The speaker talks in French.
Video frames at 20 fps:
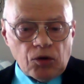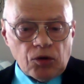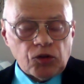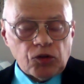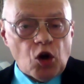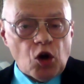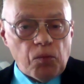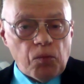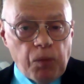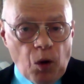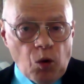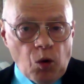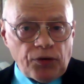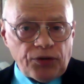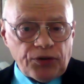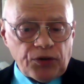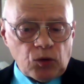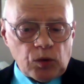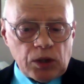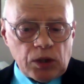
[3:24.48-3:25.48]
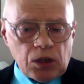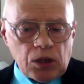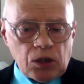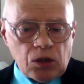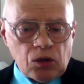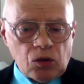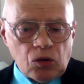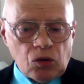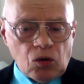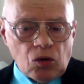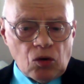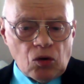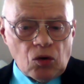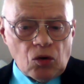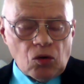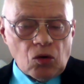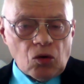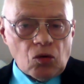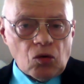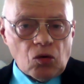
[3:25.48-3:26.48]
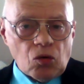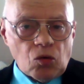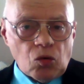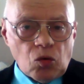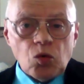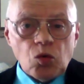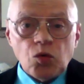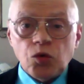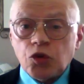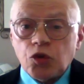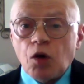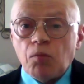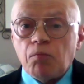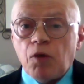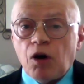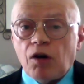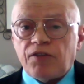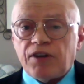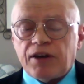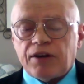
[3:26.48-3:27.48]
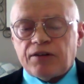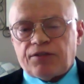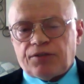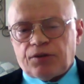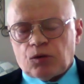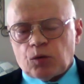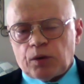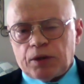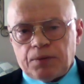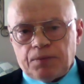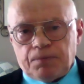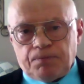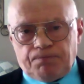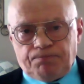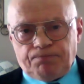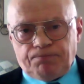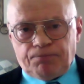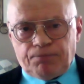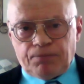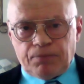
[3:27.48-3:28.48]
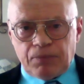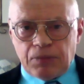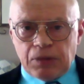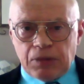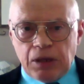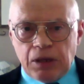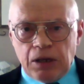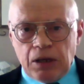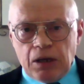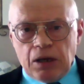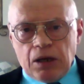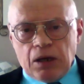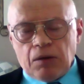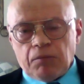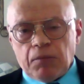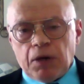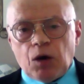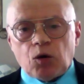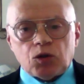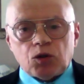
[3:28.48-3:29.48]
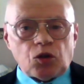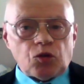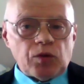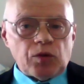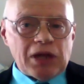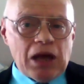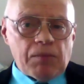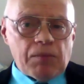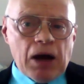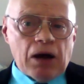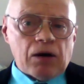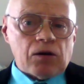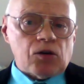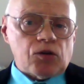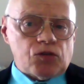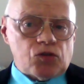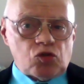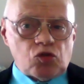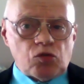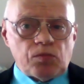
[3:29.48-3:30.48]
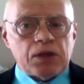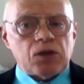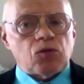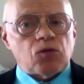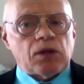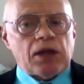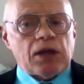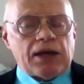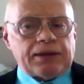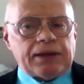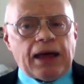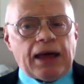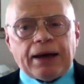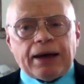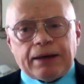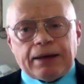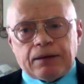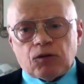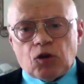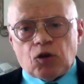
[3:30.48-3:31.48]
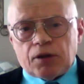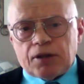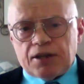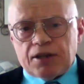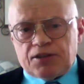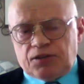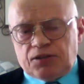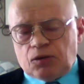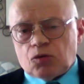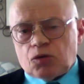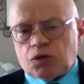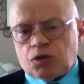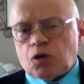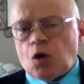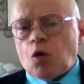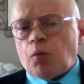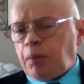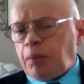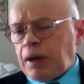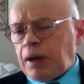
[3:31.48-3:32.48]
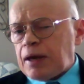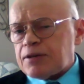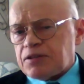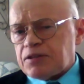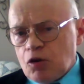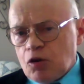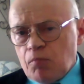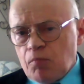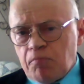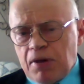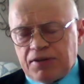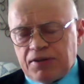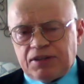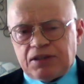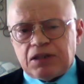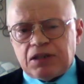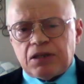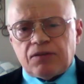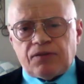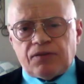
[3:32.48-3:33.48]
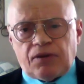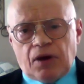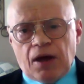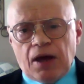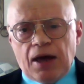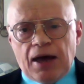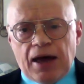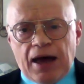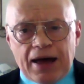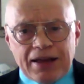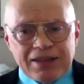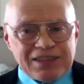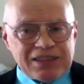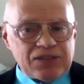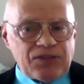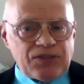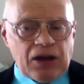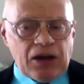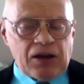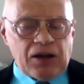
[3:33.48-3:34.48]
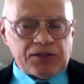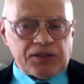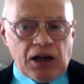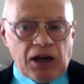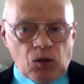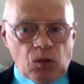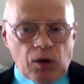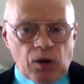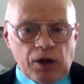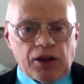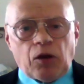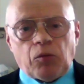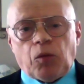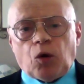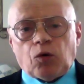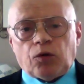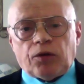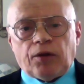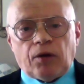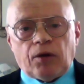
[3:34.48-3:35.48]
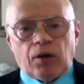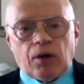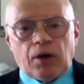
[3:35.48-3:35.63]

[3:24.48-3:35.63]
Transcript: de bons fruits ou de mauvais fruits. Mais aujourd'hui, la mangue subit une attaque de destruction presque massive à différents endroits dans le monde.